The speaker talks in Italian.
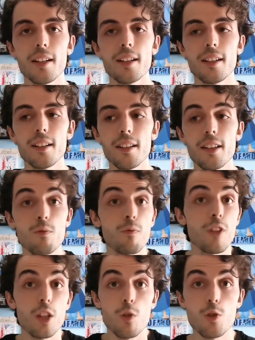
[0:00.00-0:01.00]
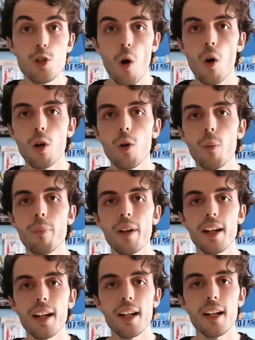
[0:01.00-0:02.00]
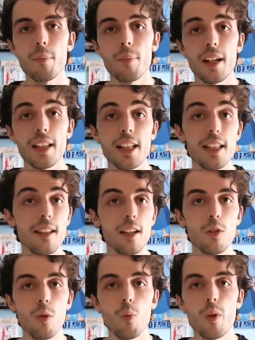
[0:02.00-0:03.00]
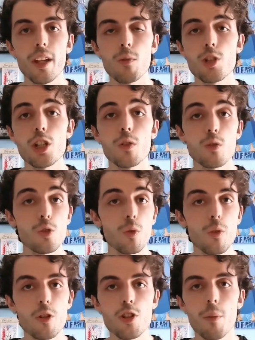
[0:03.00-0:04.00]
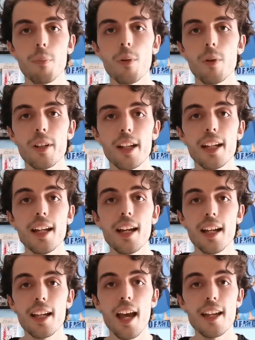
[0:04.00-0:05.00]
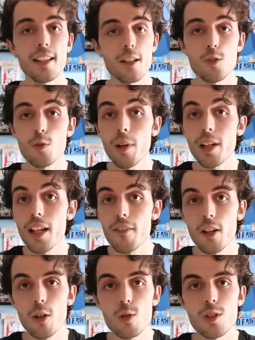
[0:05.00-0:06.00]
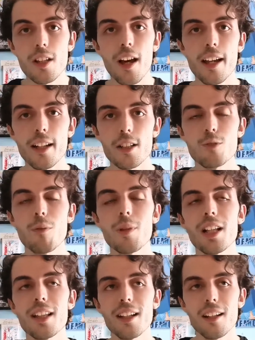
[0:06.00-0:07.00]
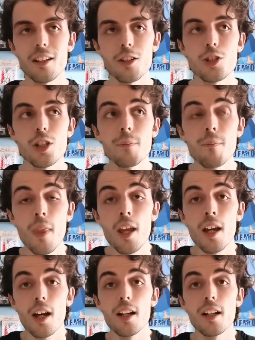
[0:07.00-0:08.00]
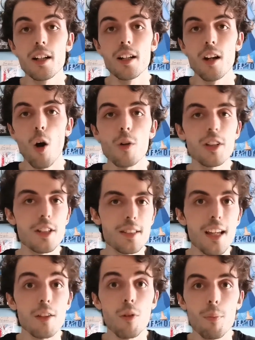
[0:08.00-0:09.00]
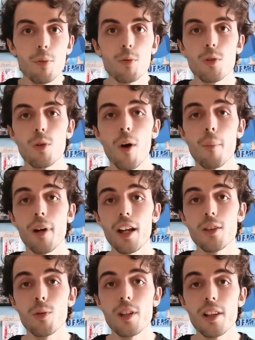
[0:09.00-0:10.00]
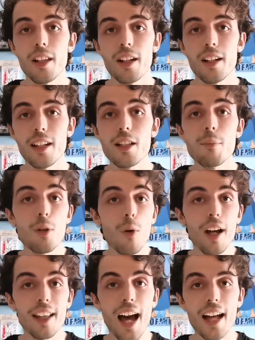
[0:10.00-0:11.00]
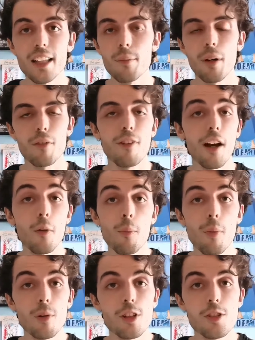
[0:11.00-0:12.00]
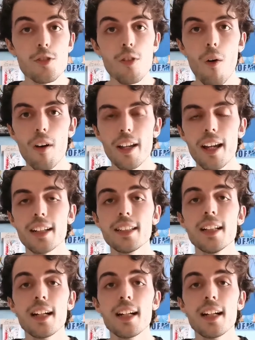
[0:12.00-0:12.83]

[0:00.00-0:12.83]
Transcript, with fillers: eh, di un videogioco per, per, Nintendo Wii uscito solo in Giappone che è Inazuma Eleven Ghost Strikers 2013. Eh, ho iniziato appunto aprendo il, il, mio canale per fare un po' di storia.